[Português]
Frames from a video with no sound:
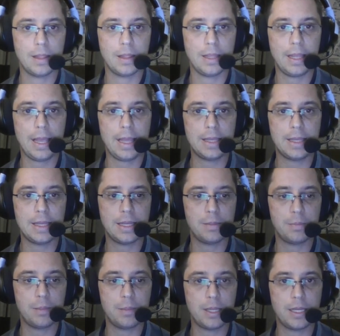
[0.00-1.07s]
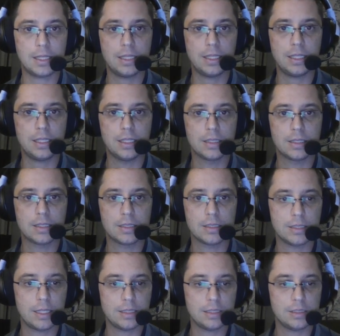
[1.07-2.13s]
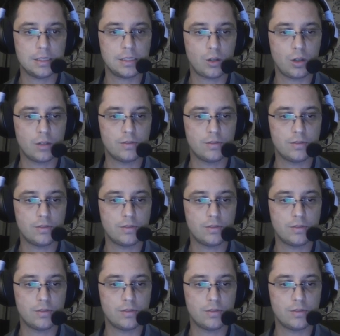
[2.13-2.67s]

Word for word: eh, RNP aqui da 19.